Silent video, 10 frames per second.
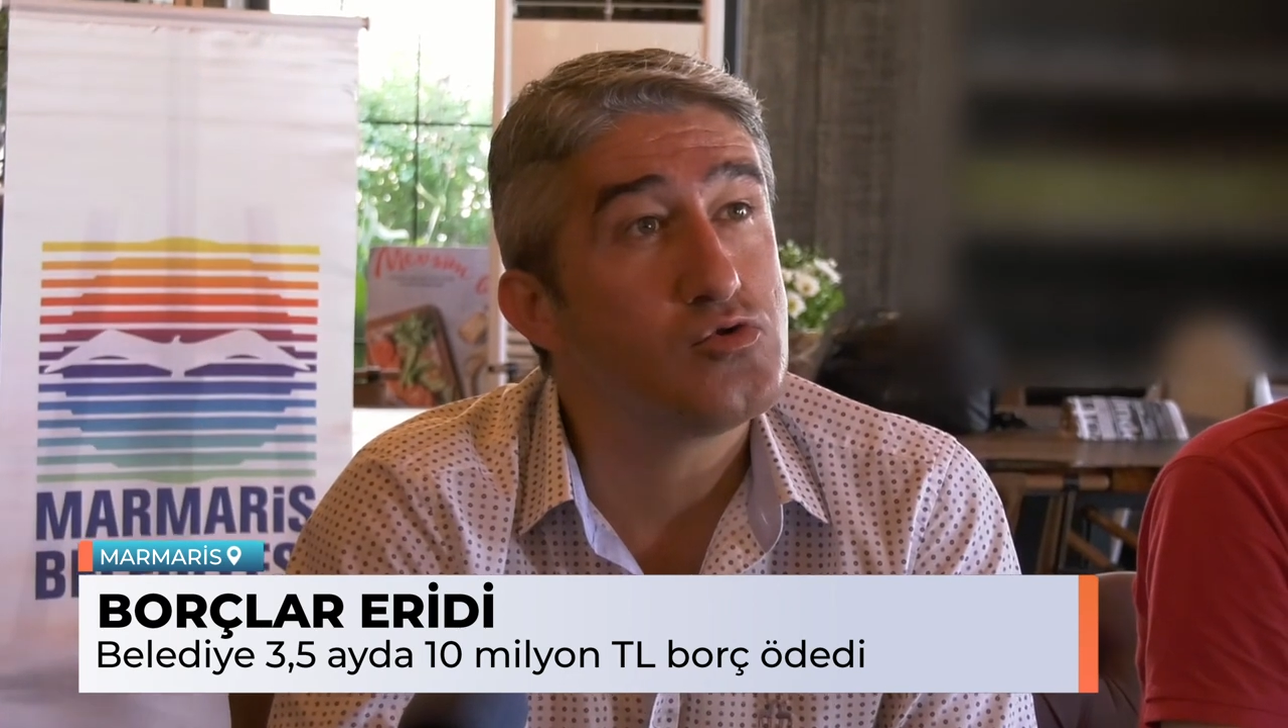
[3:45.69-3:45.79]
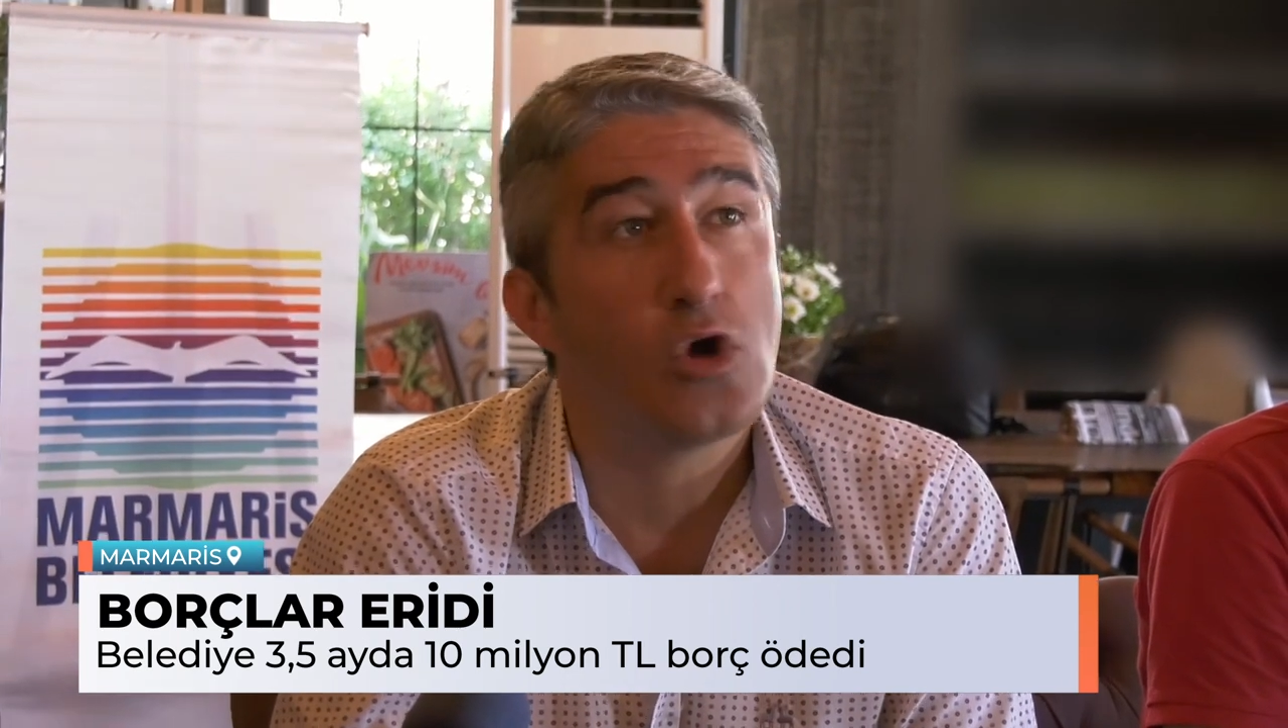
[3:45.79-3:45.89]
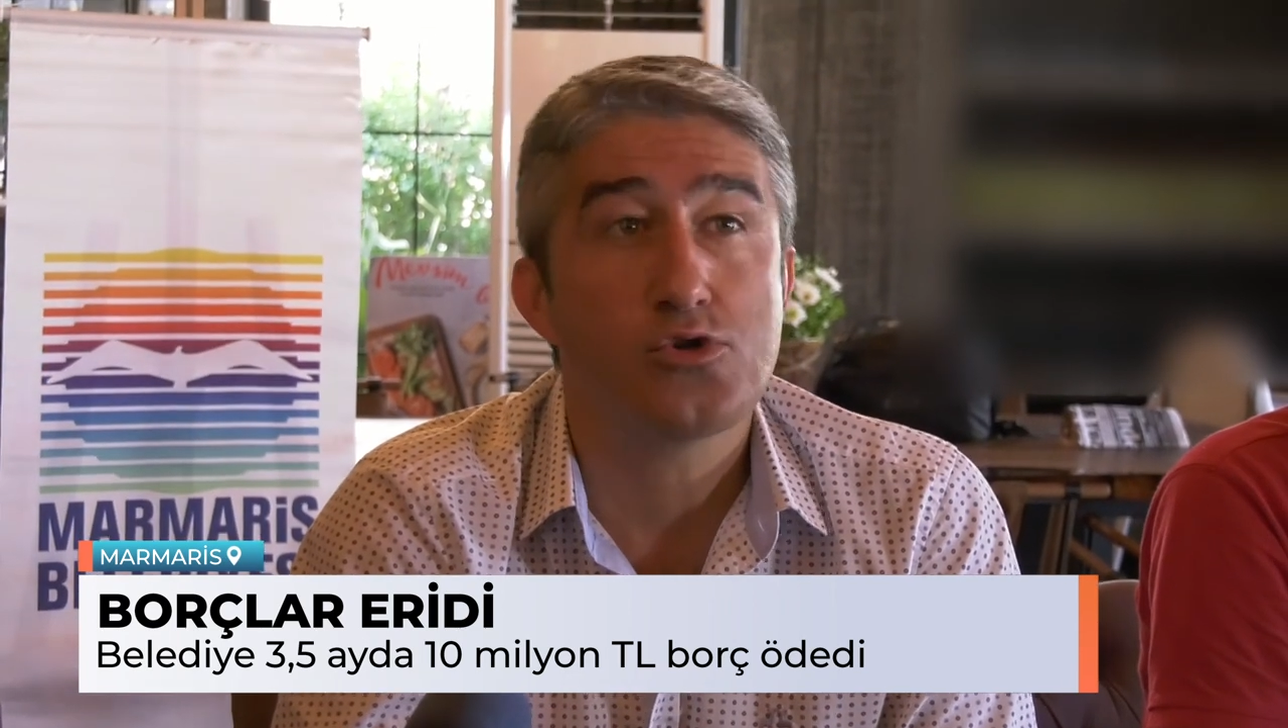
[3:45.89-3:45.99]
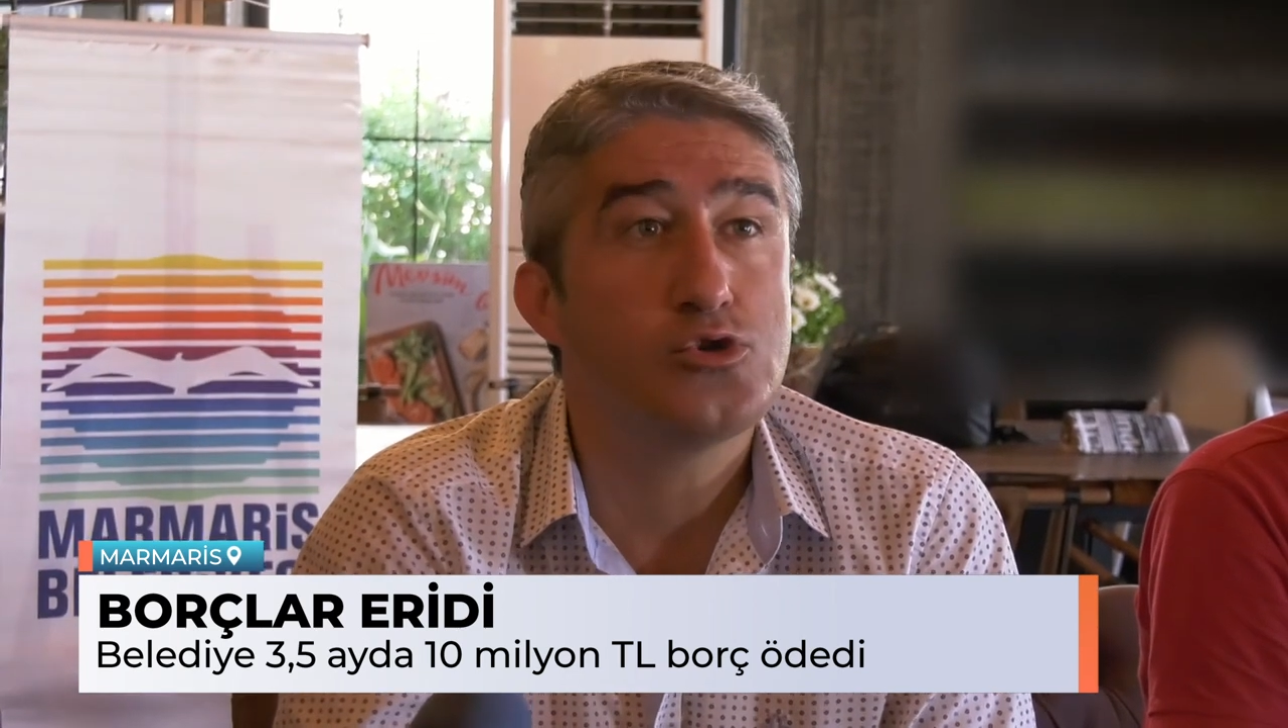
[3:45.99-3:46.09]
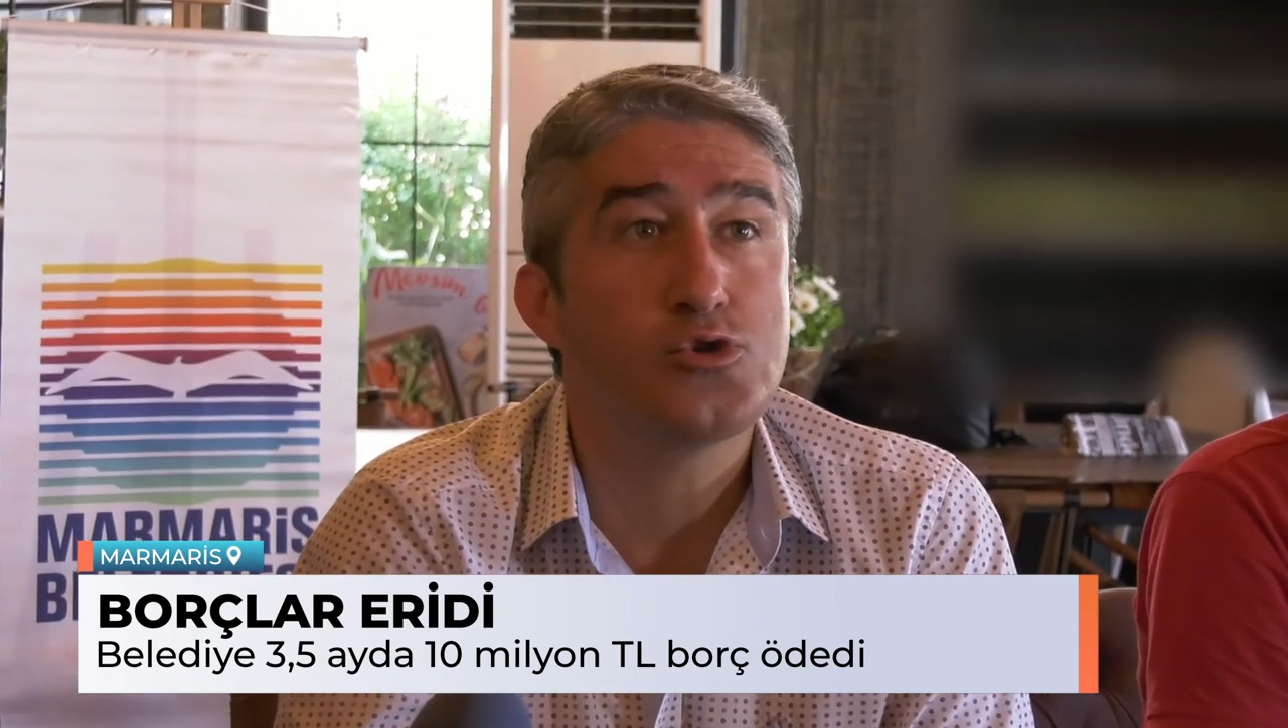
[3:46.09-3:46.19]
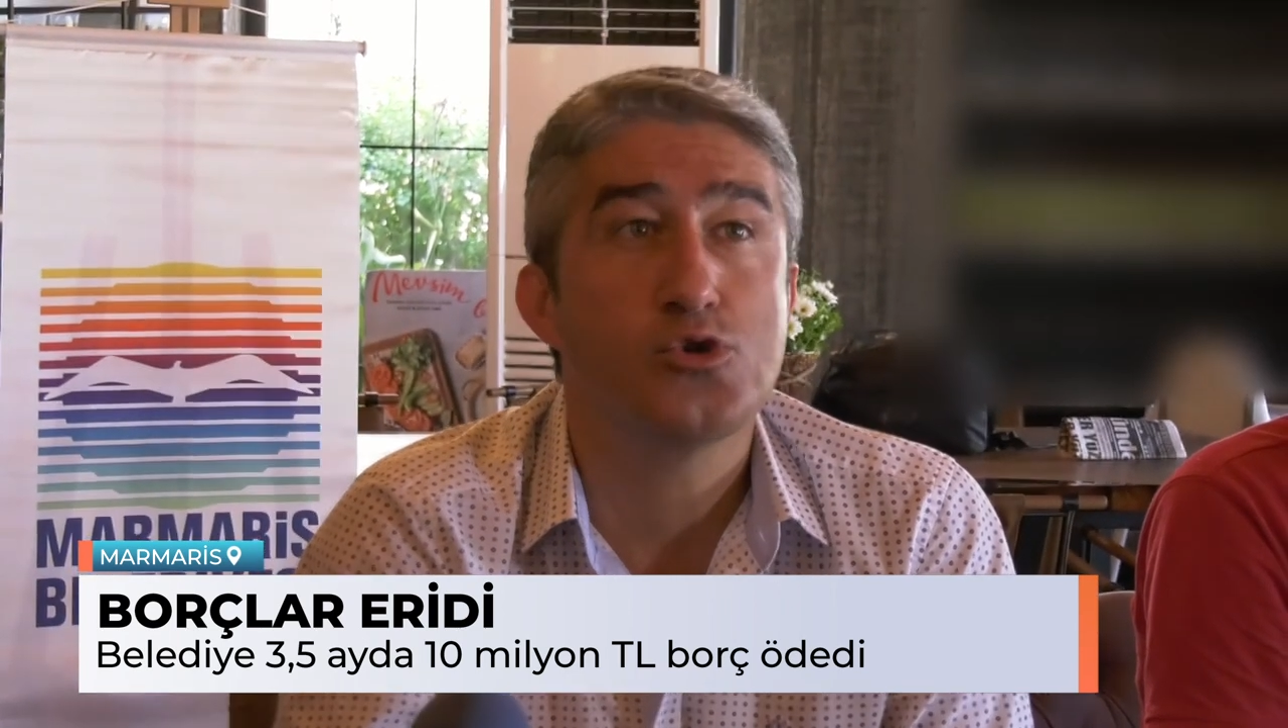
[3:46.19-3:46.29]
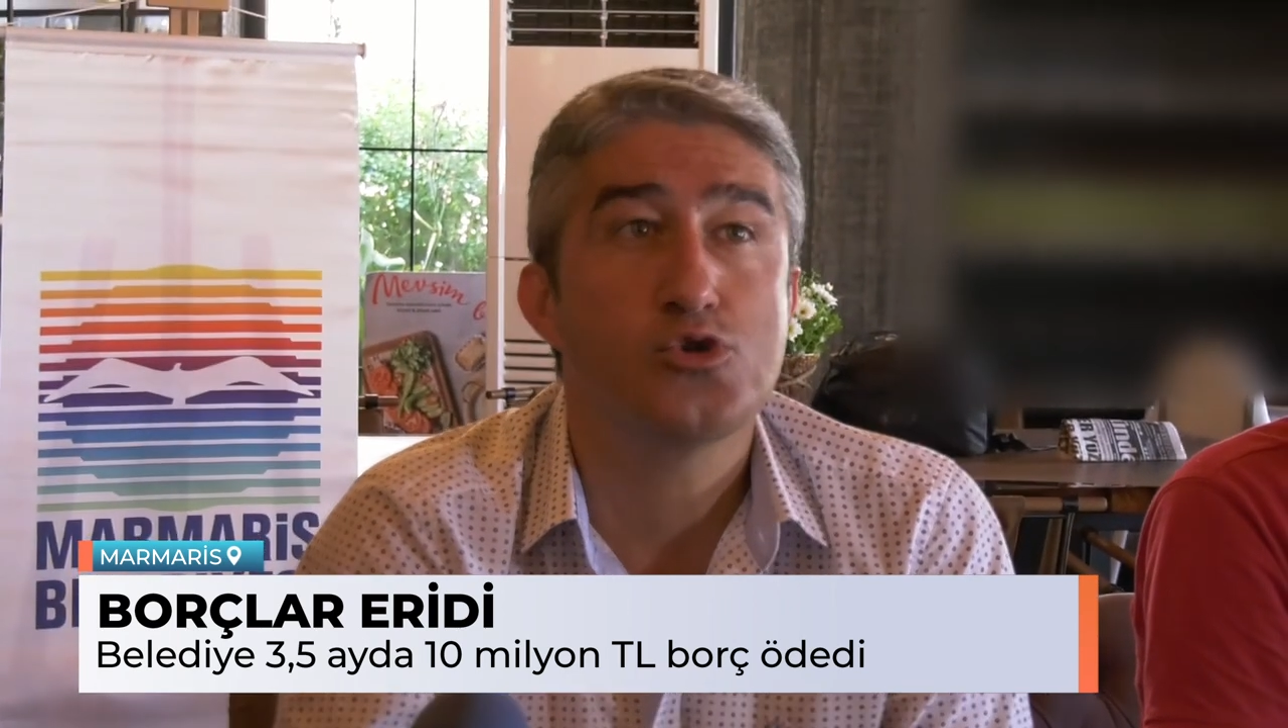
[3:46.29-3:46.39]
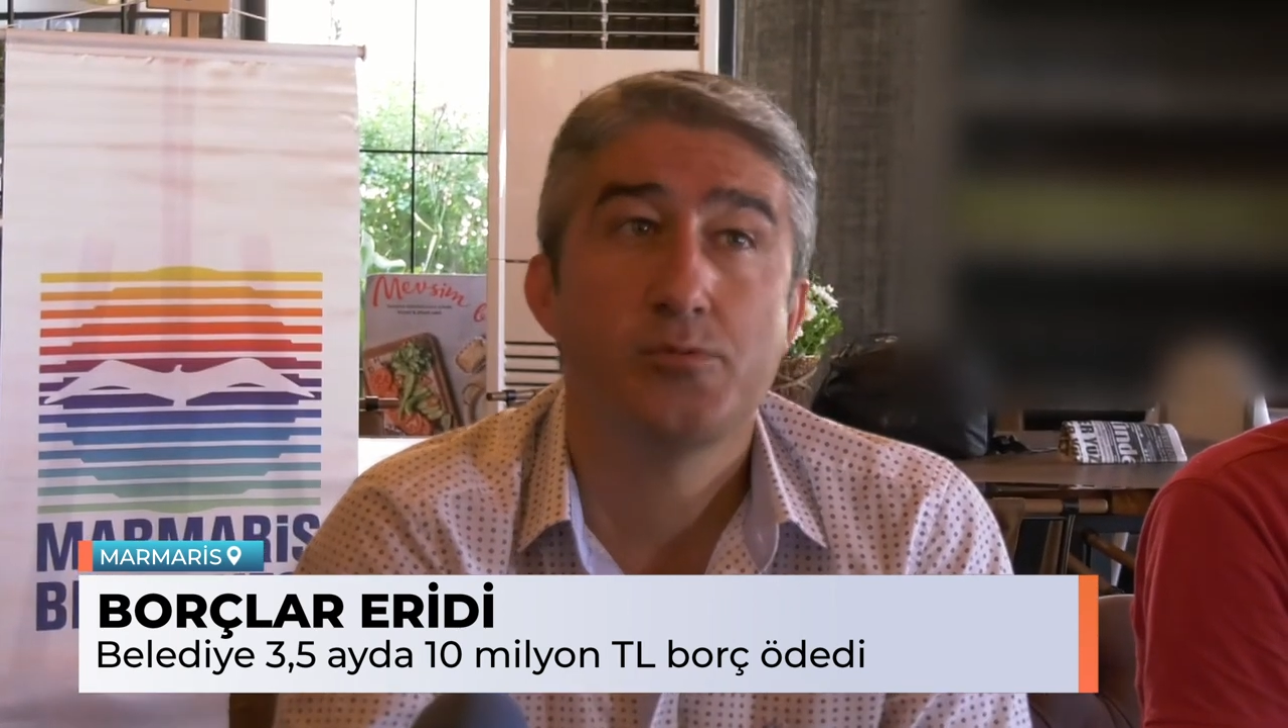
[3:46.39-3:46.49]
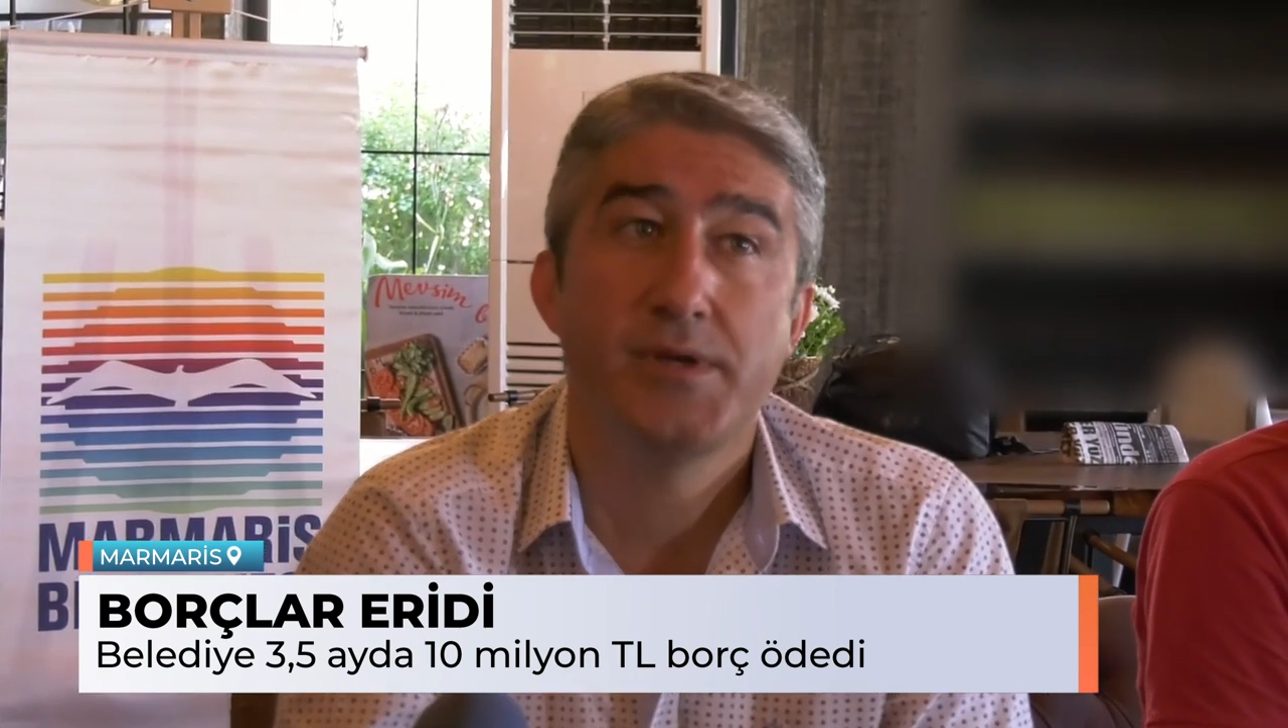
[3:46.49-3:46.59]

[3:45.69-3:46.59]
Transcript: 400 küsür